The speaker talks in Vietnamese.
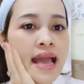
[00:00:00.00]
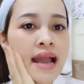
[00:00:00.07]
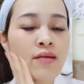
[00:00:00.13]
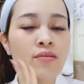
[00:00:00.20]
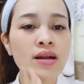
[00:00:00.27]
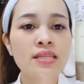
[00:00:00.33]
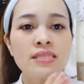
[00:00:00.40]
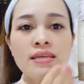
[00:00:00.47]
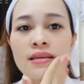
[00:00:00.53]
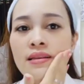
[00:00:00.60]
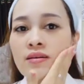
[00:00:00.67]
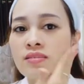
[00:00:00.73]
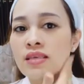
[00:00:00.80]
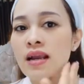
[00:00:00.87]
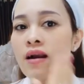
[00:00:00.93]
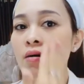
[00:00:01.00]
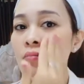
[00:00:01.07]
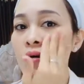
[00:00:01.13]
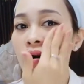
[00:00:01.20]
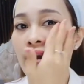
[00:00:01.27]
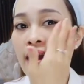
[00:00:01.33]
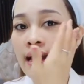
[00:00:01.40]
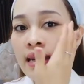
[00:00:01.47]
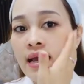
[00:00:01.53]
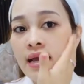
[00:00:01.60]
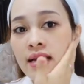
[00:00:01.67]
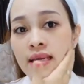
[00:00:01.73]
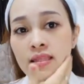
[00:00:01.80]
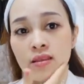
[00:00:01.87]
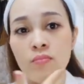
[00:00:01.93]
da của các chị nó sẽ không có khả
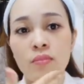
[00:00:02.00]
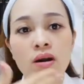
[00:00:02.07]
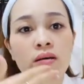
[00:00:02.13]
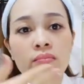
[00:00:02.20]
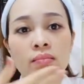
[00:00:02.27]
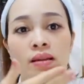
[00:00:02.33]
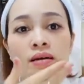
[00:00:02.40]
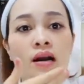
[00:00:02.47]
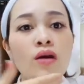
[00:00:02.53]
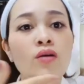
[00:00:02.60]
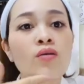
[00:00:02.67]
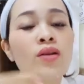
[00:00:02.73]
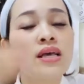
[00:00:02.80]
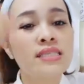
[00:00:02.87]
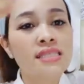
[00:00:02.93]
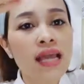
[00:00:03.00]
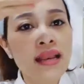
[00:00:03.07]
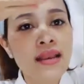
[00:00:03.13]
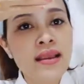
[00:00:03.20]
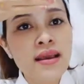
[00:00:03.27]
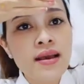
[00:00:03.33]
năng để tổng hợp lượng collagen